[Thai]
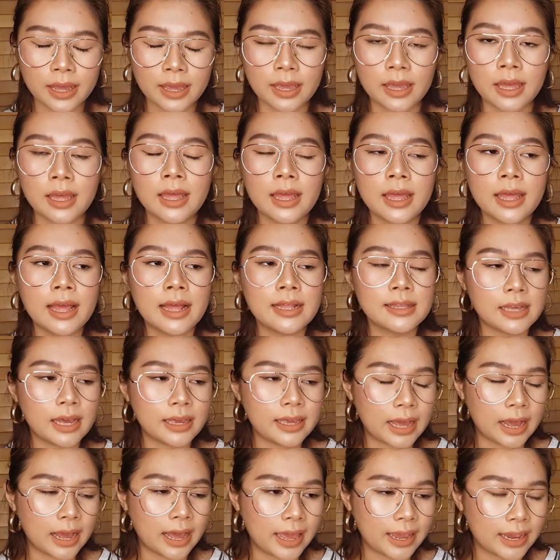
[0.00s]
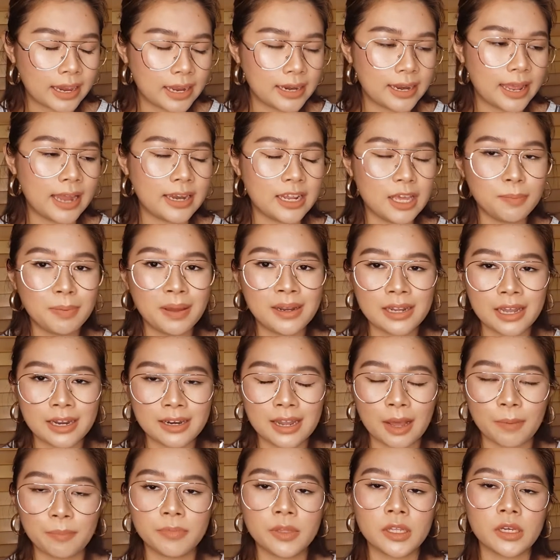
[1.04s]
ยๆแต่อย่างไอคะแนนที่เป็นอัน
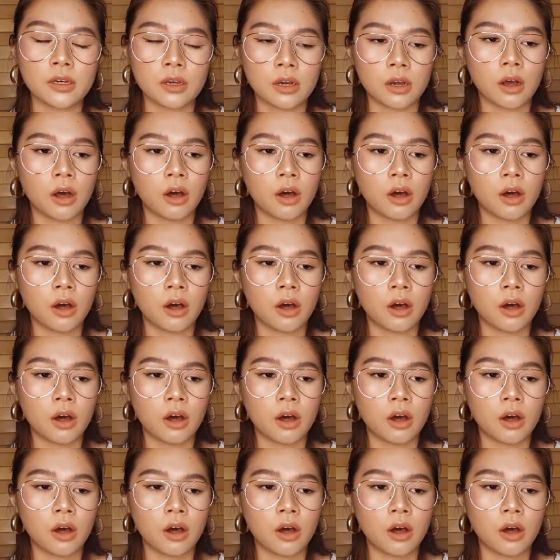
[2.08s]
ดับหนึ่ง